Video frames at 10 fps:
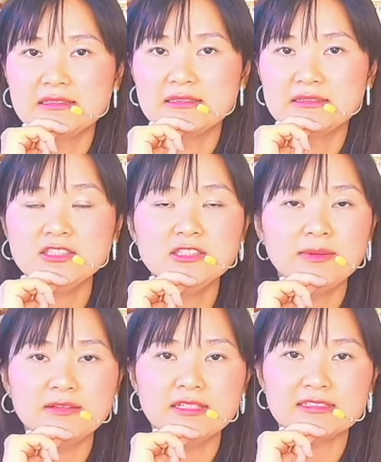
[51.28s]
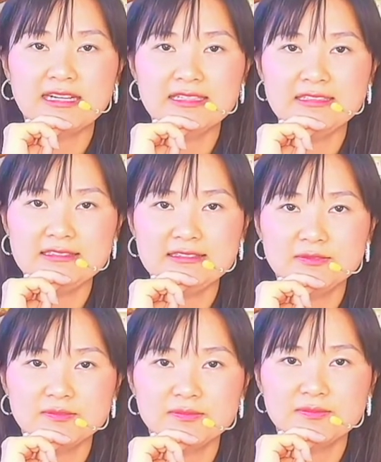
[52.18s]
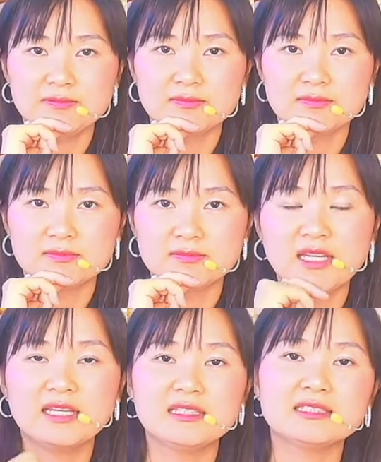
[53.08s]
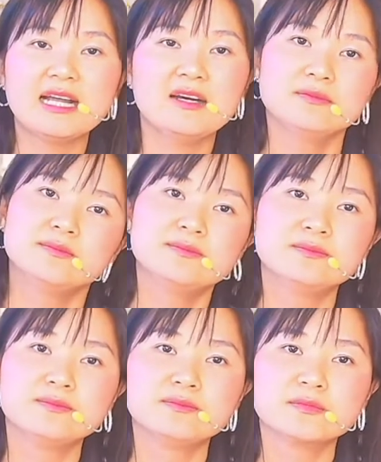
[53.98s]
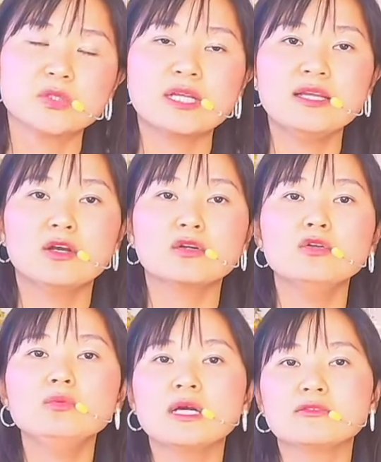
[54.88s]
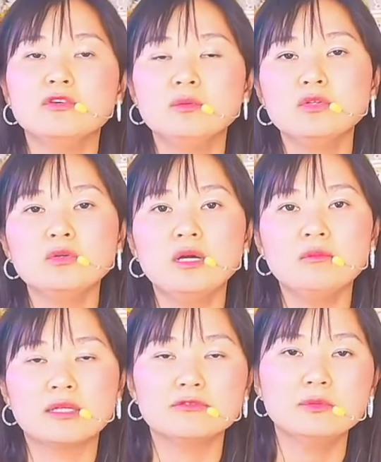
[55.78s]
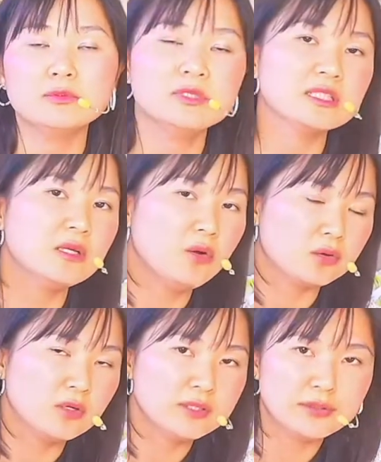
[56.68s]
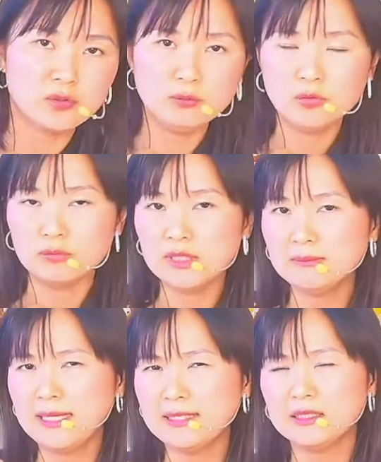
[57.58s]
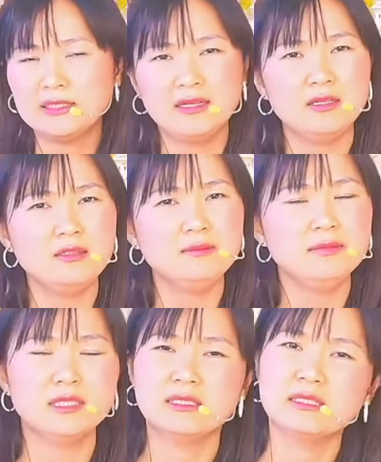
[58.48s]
chưa bao giờ thấy thì sao tôi thấy họ có lúc hạnh phúc có lúc không hạnh phúc tôi nhìn thấy họ có những cái nỗi buồn miên man gì đó mà